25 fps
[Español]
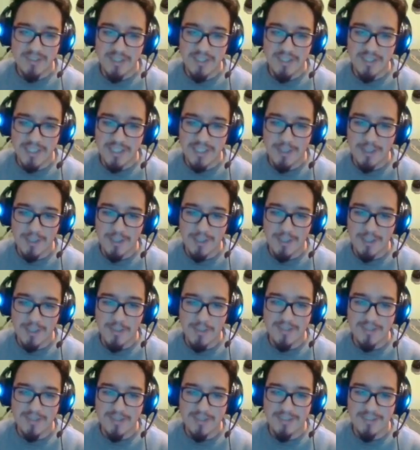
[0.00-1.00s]
cabrón Que pase el
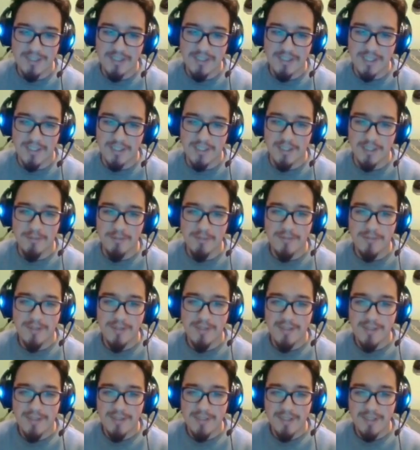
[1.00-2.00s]
siguiente.
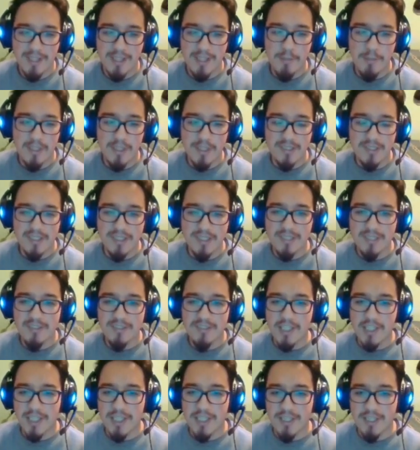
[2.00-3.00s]
Que pase el
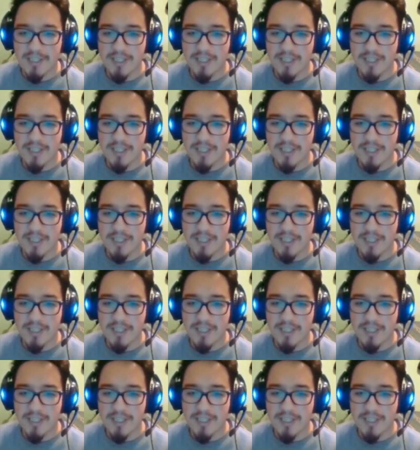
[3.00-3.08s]
siguiente.